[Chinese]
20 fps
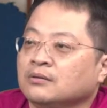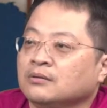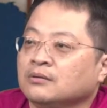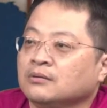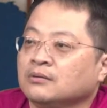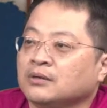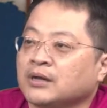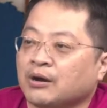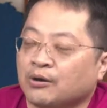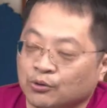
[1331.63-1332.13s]

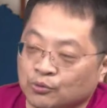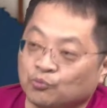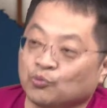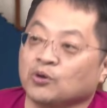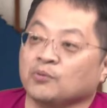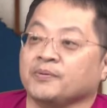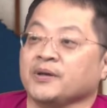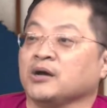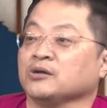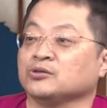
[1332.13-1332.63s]
那我
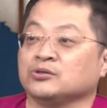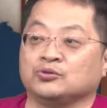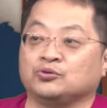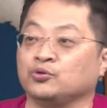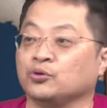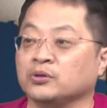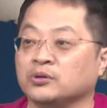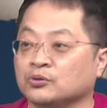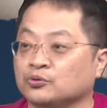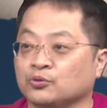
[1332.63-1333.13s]
不要
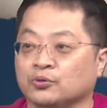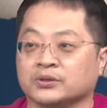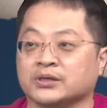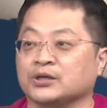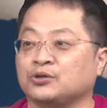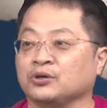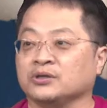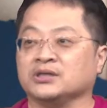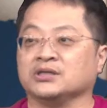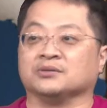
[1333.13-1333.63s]
说说我在
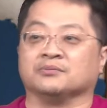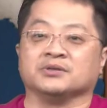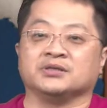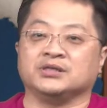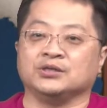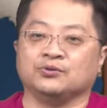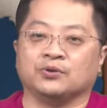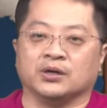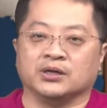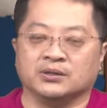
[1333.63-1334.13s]
推荐什么
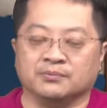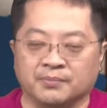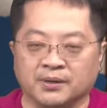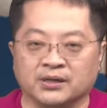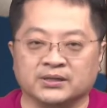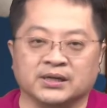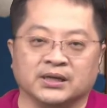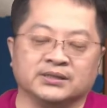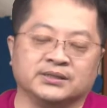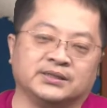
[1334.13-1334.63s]
金万林，不要
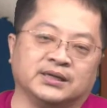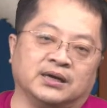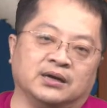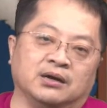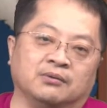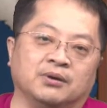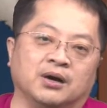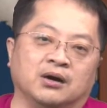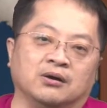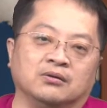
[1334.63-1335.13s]
这样讲，好
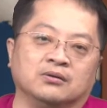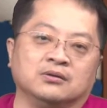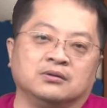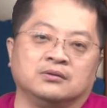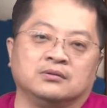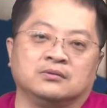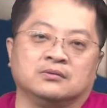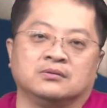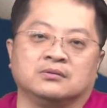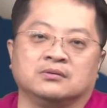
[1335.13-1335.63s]
不好？
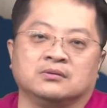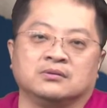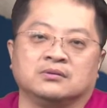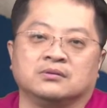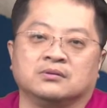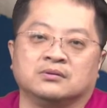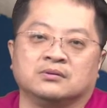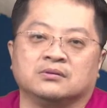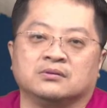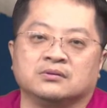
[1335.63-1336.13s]

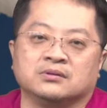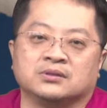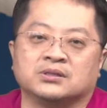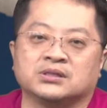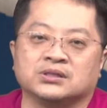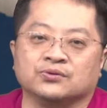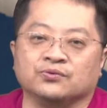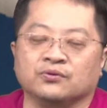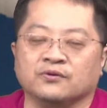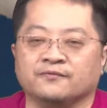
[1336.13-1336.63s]

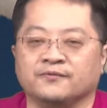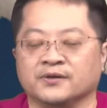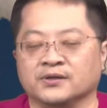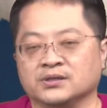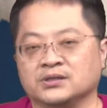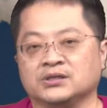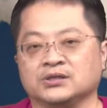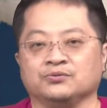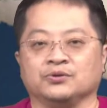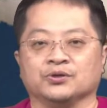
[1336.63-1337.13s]
四月份
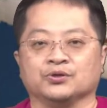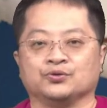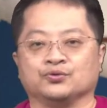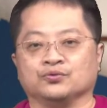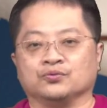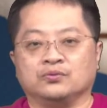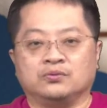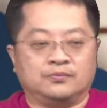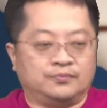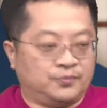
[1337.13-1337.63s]
四月
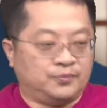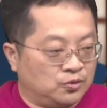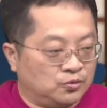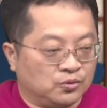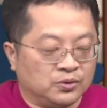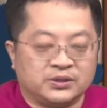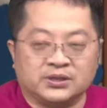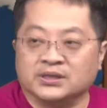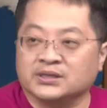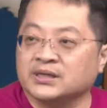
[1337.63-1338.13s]
初，我
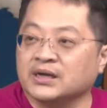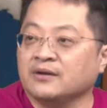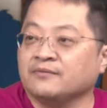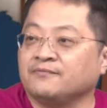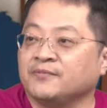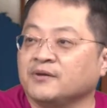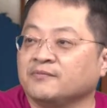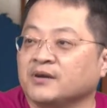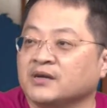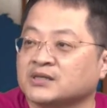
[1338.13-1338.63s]
写在
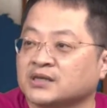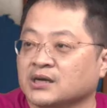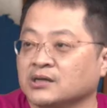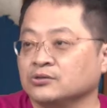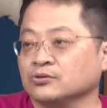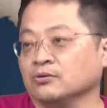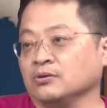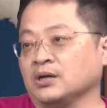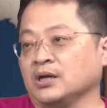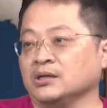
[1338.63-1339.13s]
非凡商业
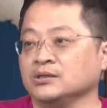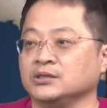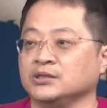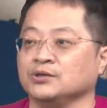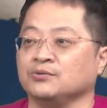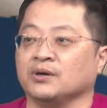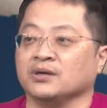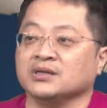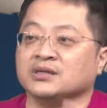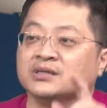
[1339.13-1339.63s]
周刊，金
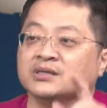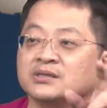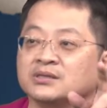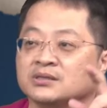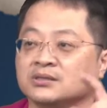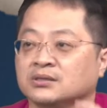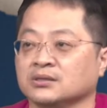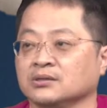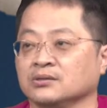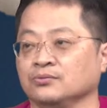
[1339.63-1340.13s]
万林四
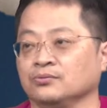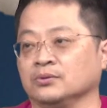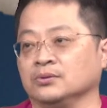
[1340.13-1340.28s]
十二元。